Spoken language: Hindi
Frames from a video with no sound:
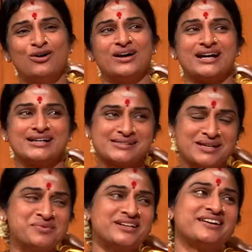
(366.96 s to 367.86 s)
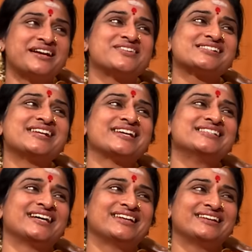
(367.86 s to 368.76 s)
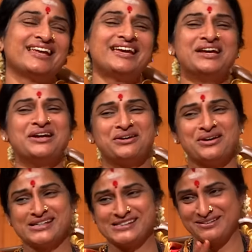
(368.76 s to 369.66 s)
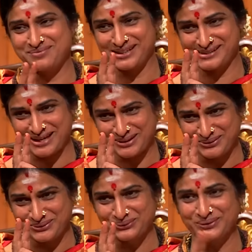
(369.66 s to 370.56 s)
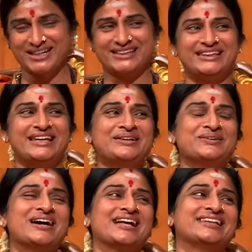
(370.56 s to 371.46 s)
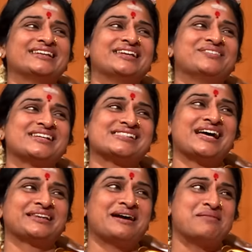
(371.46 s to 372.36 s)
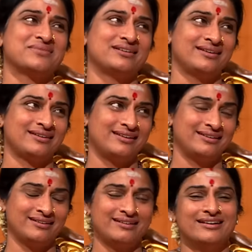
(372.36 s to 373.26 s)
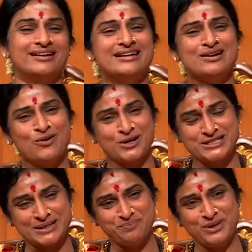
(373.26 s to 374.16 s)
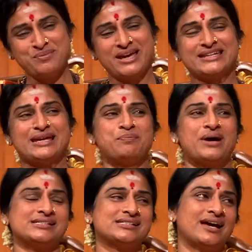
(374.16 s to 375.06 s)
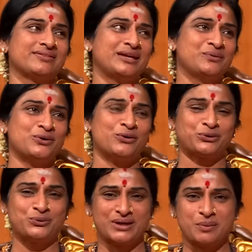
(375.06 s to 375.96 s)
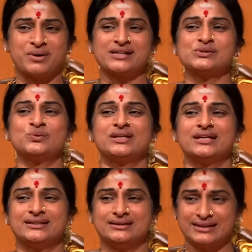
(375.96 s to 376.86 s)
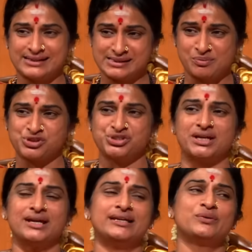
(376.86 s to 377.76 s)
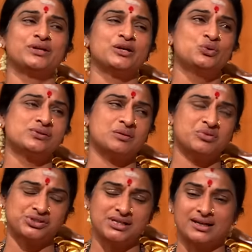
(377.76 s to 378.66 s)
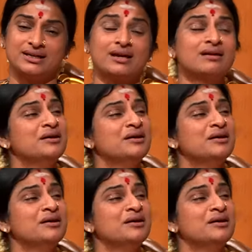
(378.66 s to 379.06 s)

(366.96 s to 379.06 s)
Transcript: और अक्सर मेरे ड्राइवर्स डर जाते थे क्योंकि सिर्फ मेरे साथ दो या तीन लोग आते थे मेरे साथ काम करने के लिए और जब भी मैं इनके पास जाती हूँ इन औरतों के पास उनके दर्द समझने के लिए उनके दुख समझने के लिए